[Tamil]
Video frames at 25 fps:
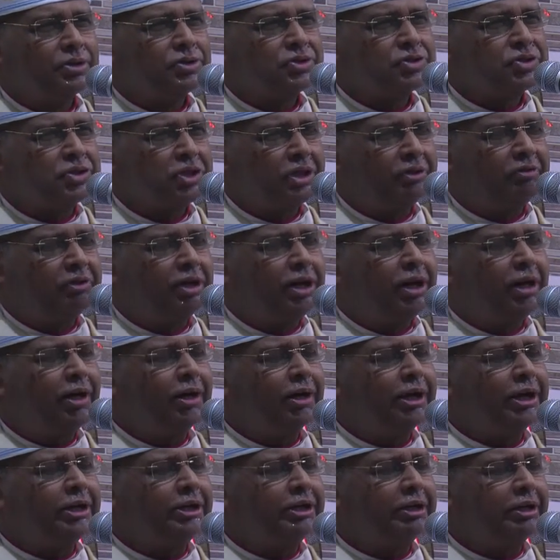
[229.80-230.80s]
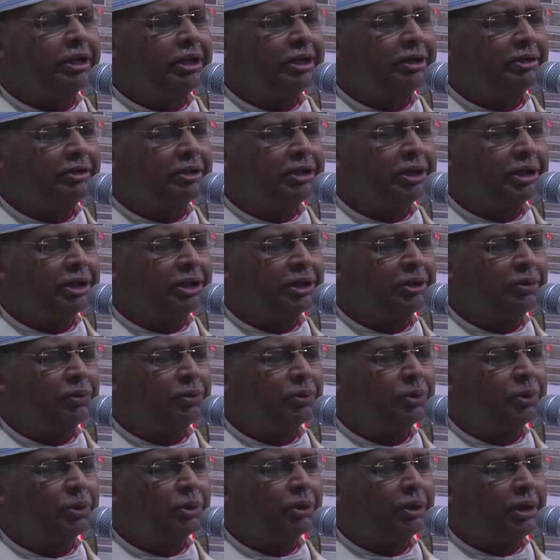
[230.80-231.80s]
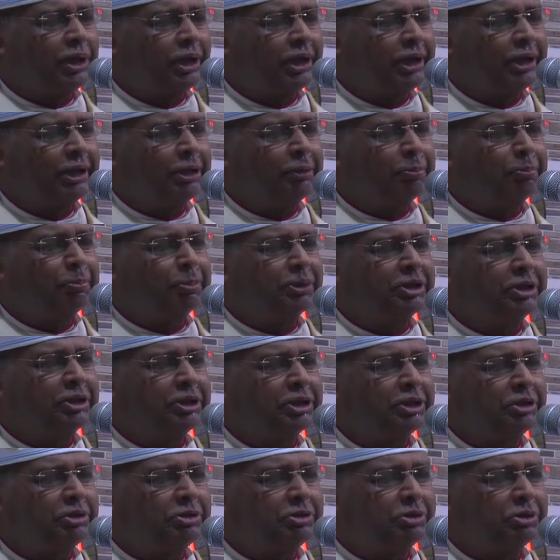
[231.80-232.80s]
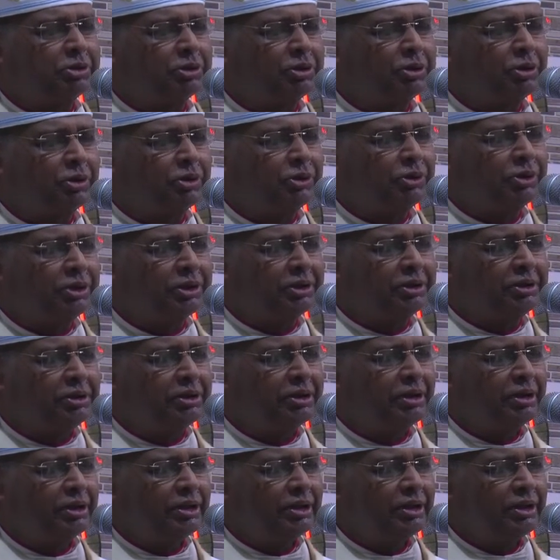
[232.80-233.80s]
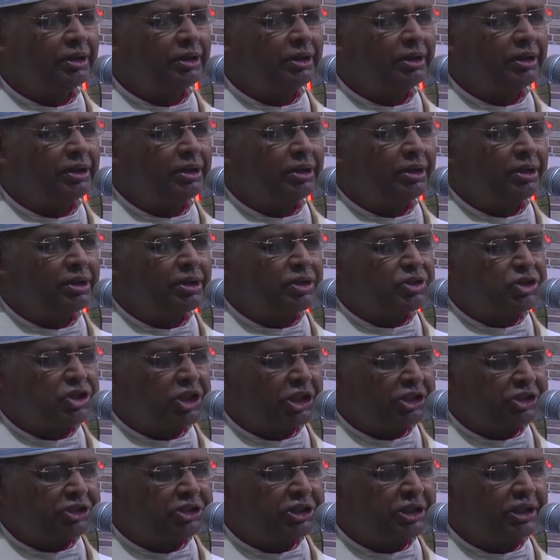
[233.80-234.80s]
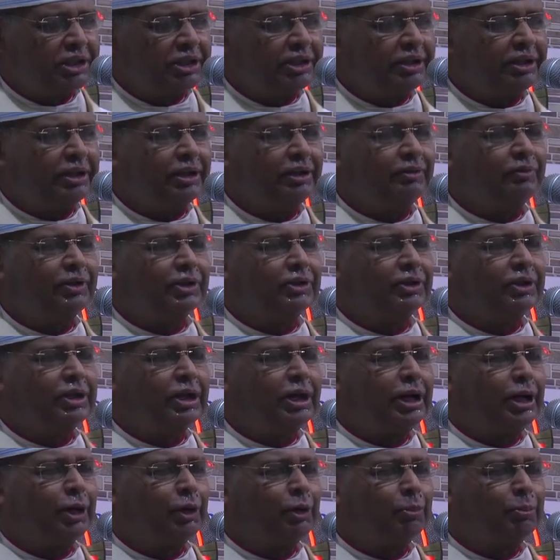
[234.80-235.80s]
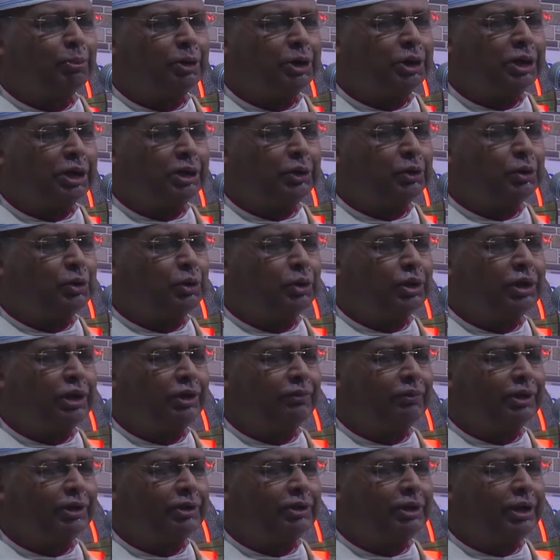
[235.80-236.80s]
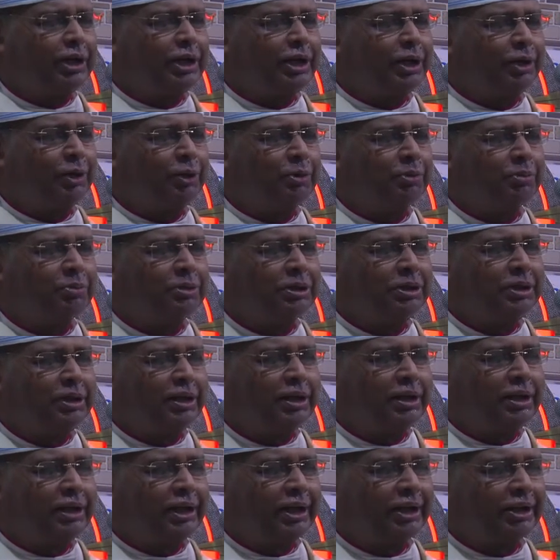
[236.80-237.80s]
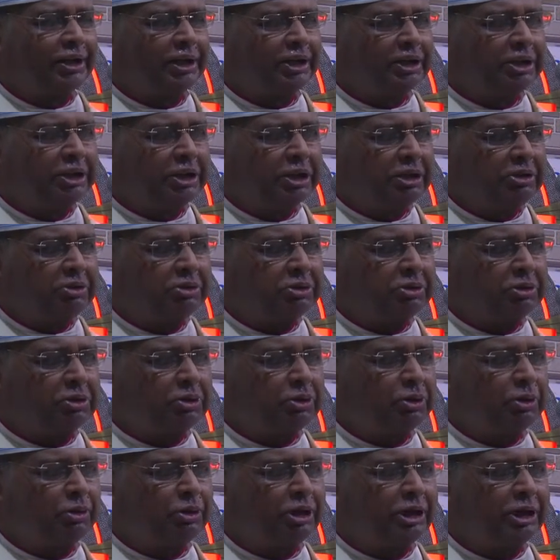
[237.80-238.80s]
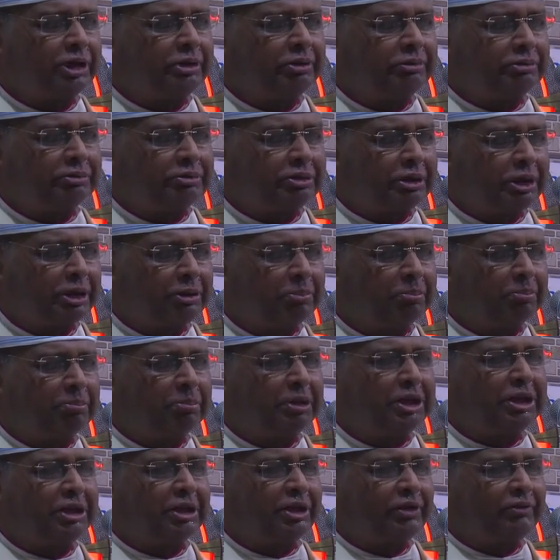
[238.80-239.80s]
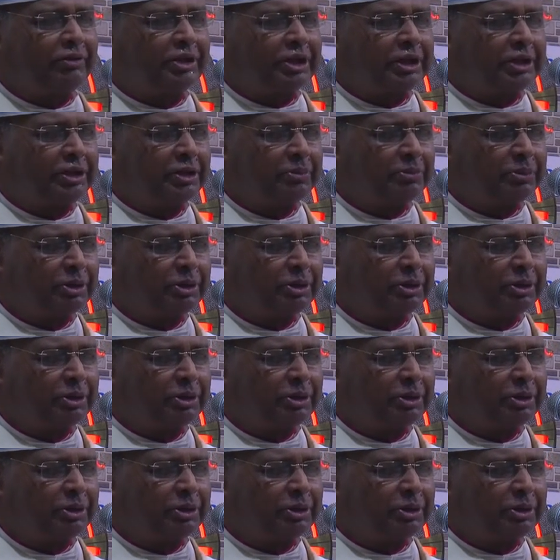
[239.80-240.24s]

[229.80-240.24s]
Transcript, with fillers: சவாலை நிறைந்த ஒரு அழைப்பை ஏற்றுக்கொண்டு சஞ்சலங்கள் வந்தாலும் இடையூறுகள் வந்தாலும் அதை ஏற்றுக்கொண்ட தன்மை அவரிடம்